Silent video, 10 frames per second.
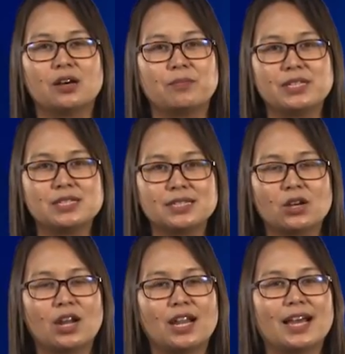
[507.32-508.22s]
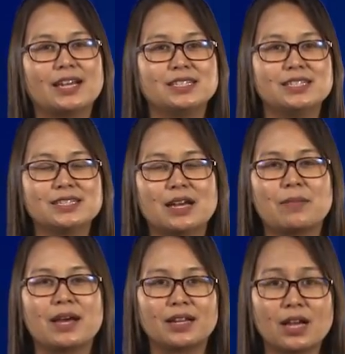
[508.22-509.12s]
เป็นสื่อออนไลน์ที่สา
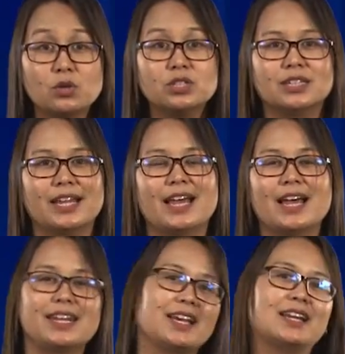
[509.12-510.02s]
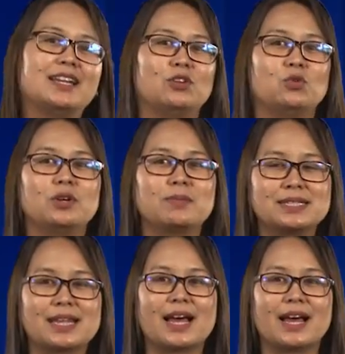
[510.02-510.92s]
มารถเข้าถึงได้ง่ายในการเรียนรู้เรื่อง
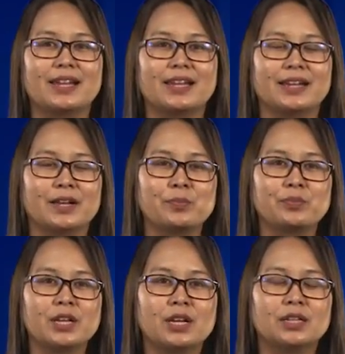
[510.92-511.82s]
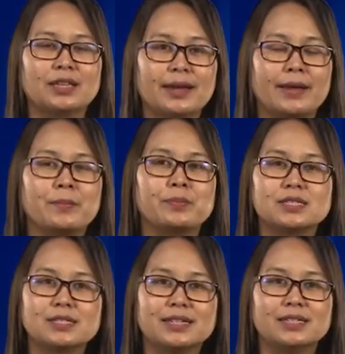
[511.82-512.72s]
ภาษานะคะแต่
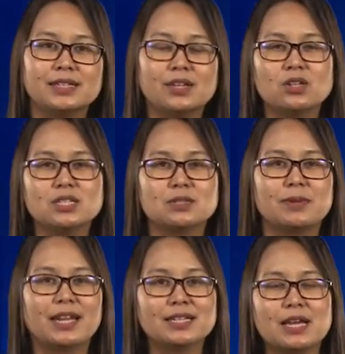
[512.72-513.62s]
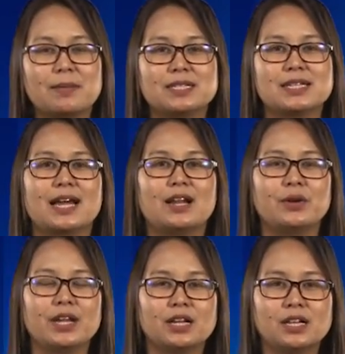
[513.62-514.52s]
สิ่งที่นอกจากจะเป็นทักษะภาษาแล้
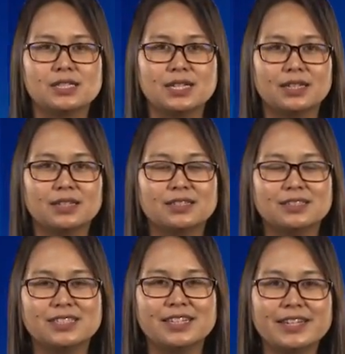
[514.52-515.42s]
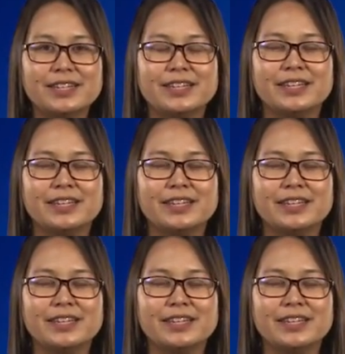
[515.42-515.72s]
วเนี่ย สิ่งหนึ่งที่